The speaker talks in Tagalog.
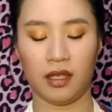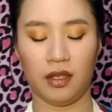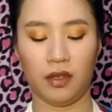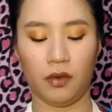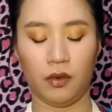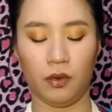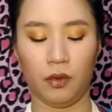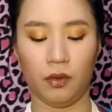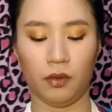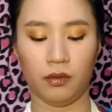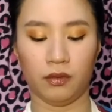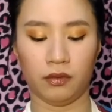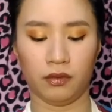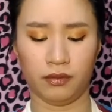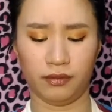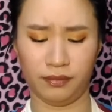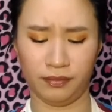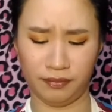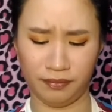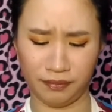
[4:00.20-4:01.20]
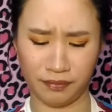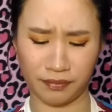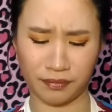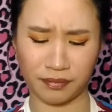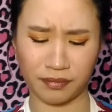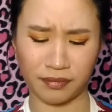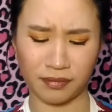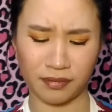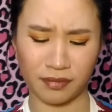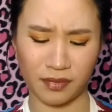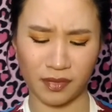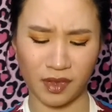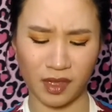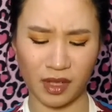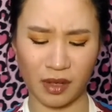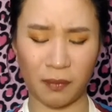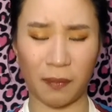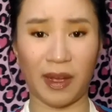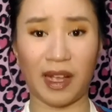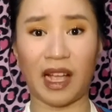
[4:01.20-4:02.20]
yung
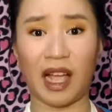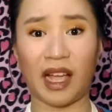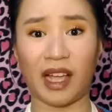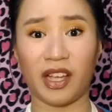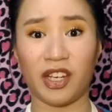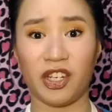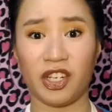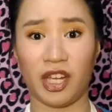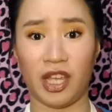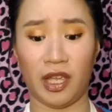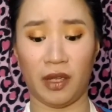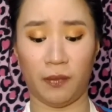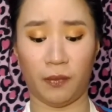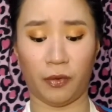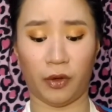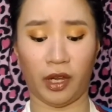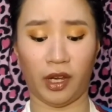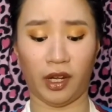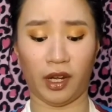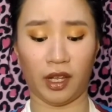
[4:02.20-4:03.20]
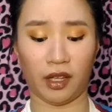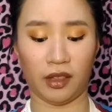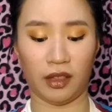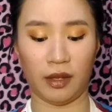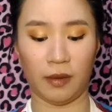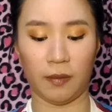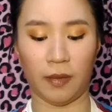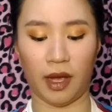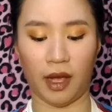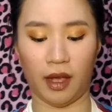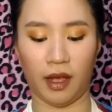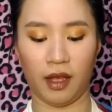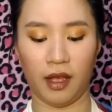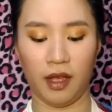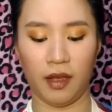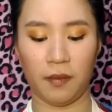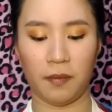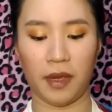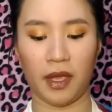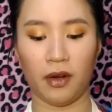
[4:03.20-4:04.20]
pagkakashape, why not, ba diba?
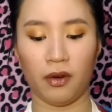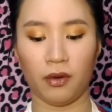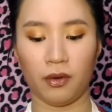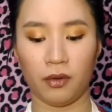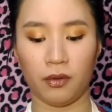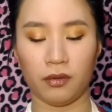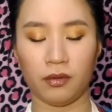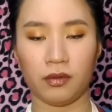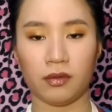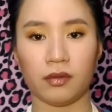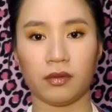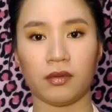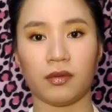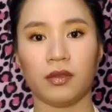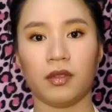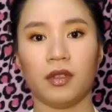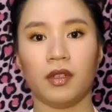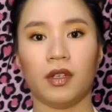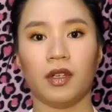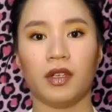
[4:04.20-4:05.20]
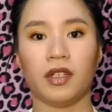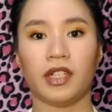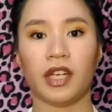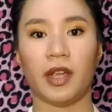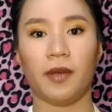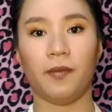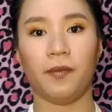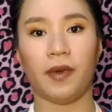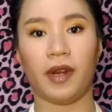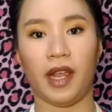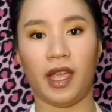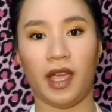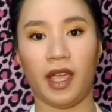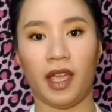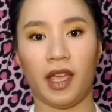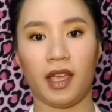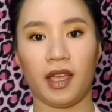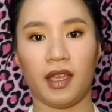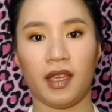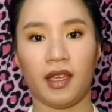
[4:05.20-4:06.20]
Pero kung,
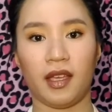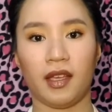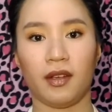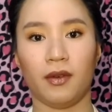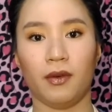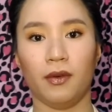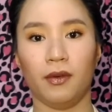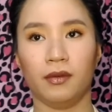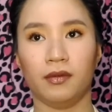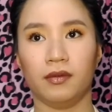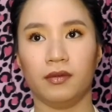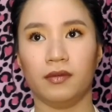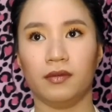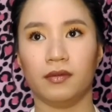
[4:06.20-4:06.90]
syempre, kung